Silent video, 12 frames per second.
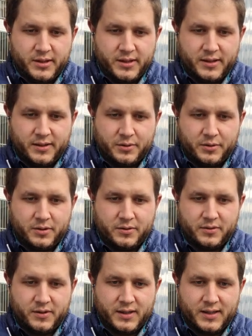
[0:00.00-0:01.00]
nicht
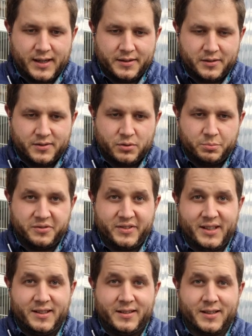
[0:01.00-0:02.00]
irgendwie anders zu
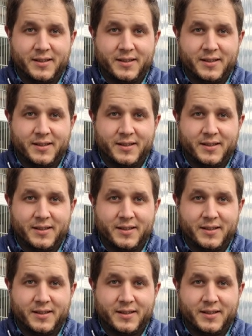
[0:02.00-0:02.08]
bewegen,